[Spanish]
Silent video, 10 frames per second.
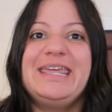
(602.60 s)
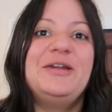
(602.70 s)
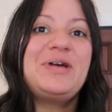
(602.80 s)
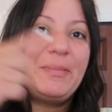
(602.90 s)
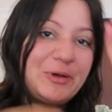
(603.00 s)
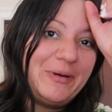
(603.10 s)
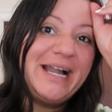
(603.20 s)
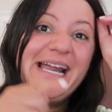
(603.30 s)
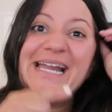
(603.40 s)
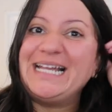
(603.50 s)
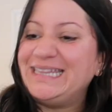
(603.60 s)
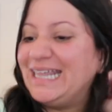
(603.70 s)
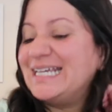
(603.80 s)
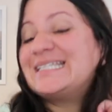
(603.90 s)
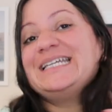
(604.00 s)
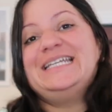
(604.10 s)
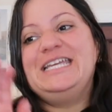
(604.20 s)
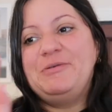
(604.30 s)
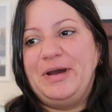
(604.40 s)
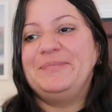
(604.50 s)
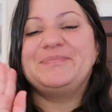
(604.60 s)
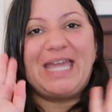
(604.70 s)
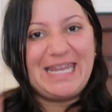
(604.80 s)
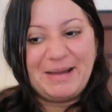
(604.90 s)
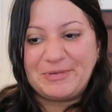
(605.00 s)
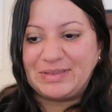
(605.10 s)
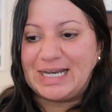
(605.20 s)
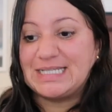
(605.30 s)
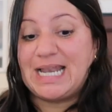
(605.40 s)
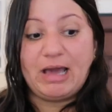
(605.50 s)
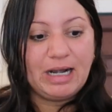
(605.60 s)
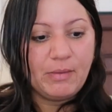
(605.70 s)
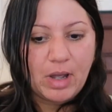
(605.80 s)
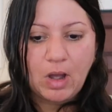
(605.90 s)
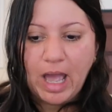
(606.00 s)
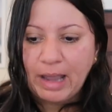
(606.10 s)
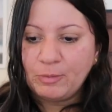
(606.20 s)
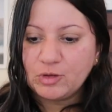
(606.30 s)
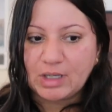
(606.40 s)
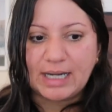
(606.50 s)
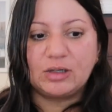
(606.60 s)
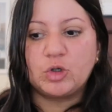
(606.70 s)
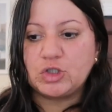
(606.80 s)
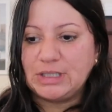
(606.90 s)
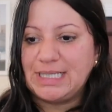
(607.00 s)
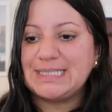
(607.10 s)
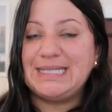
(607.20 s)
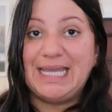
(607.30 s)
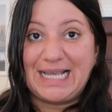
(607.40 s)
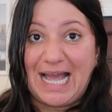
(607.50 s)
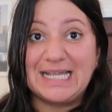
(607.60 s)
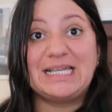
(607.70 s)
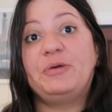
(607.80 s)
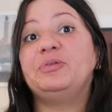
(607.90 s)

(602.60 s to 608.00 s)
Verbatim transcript: dieron a probar en el testing. Y bueno, quería mostrársela. Ahora les voy a mostrar cositas de casa.